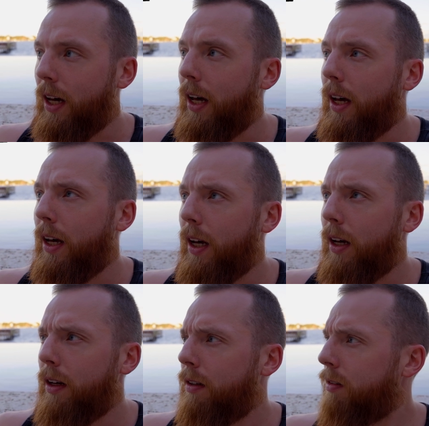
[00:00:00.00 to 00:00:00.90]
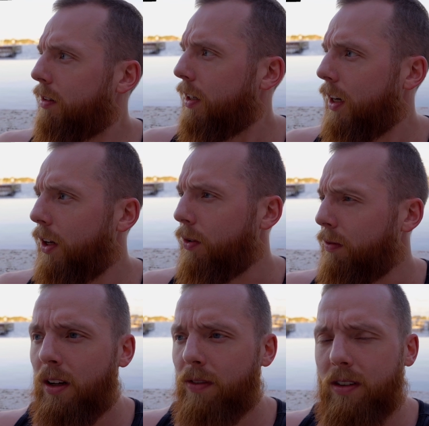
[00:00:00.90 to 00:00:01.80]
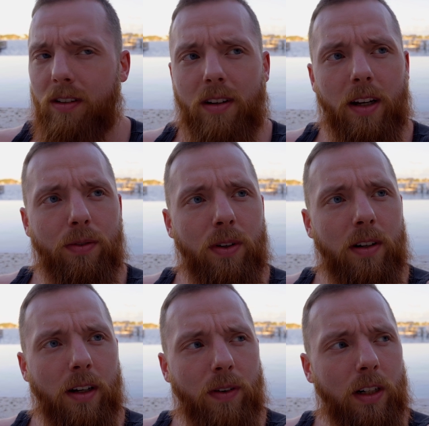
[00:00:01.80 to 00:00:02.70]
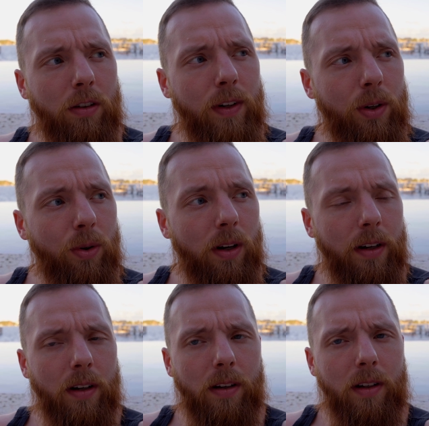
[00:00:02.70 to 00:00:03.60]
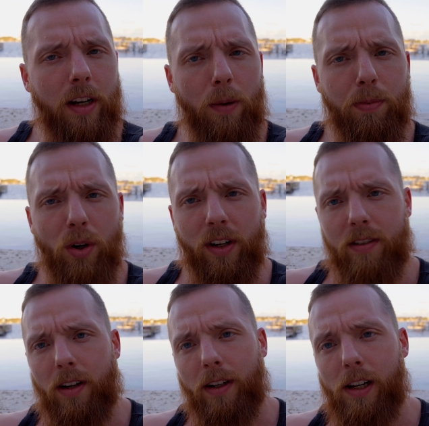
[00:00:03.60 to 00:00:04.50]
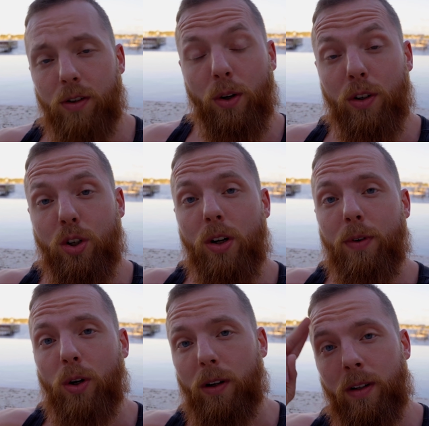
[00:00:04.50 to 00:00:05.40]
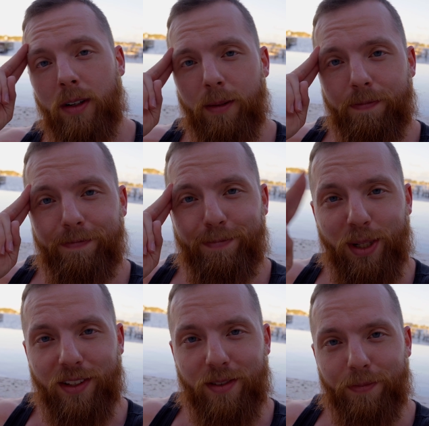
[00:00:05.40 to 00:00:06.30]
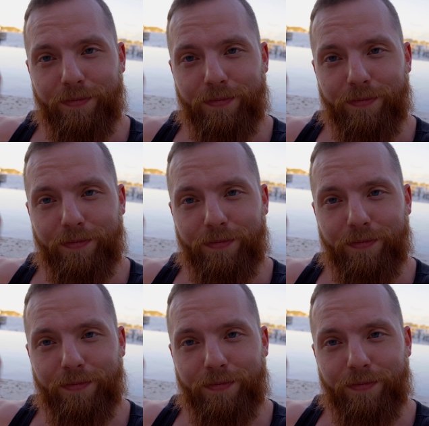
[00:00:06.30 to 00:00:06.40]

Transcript: äh, keine Ahnung, was jetzt gerade für ein Tag, wenn ich das Video hochlade. Ich glaube Donnerstag. Also noch eine schöne Woche. Peace.